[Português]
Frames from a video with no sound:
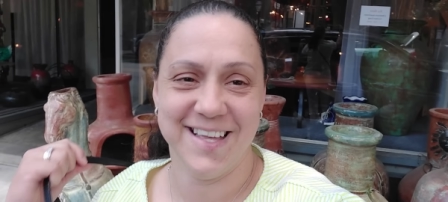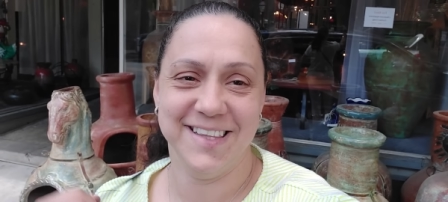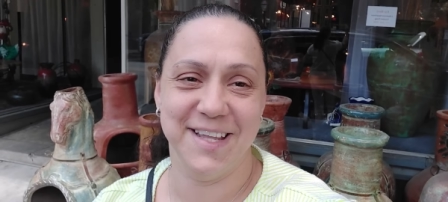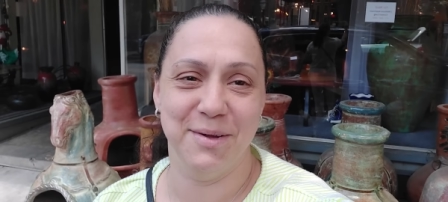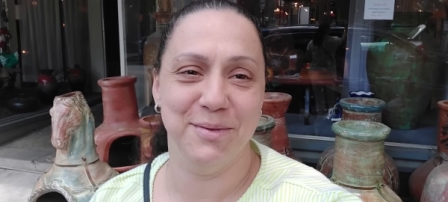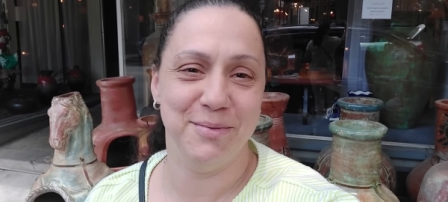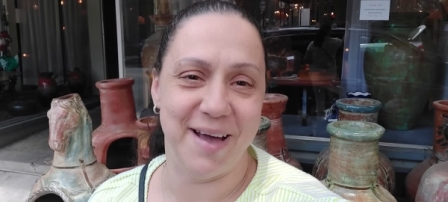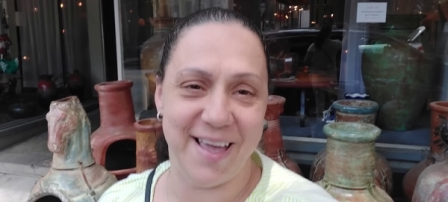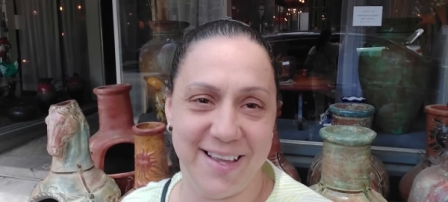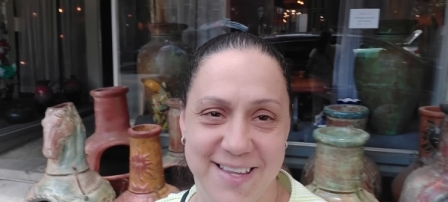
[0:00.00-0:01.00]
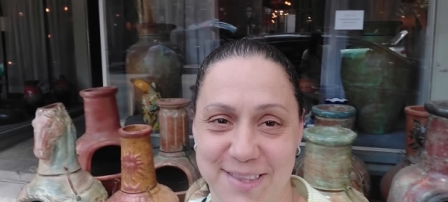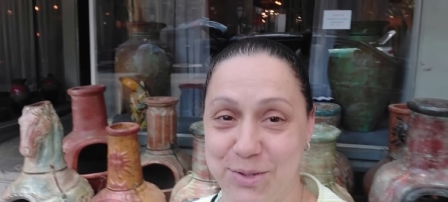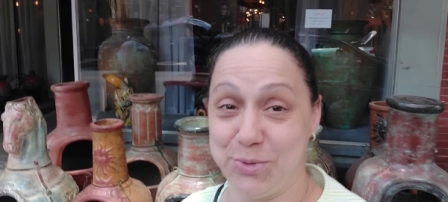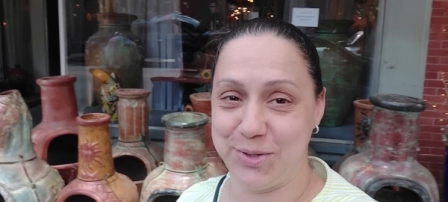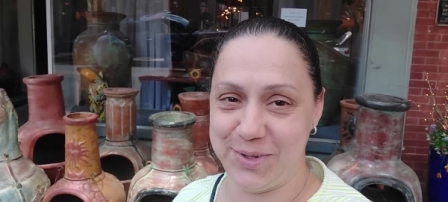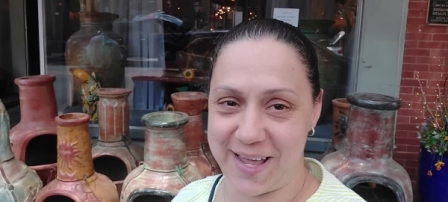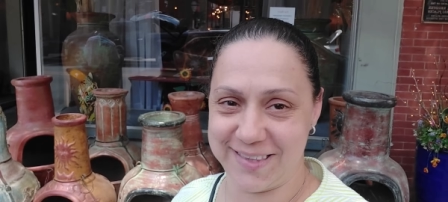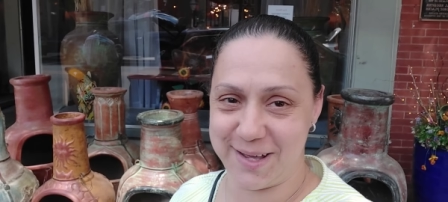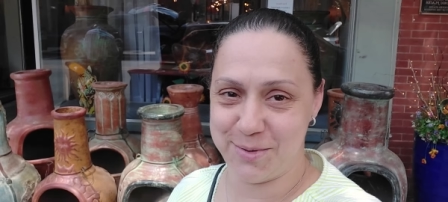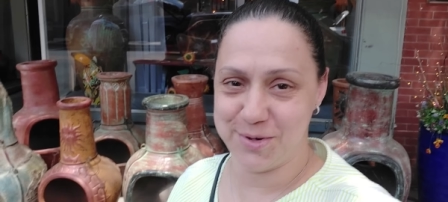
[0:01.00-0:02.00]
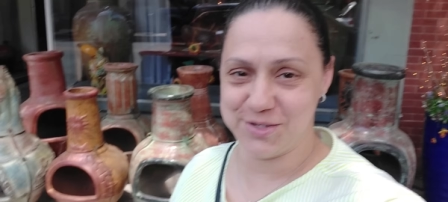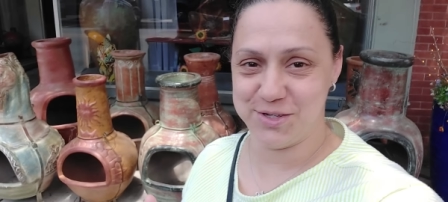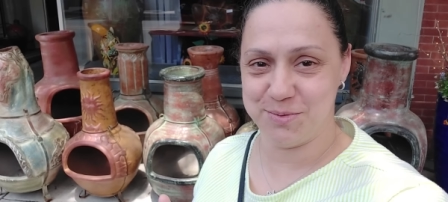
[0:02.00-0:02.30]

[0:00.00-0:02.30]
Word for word: Não, não é. Aqui tá do outro lado da rua, gente.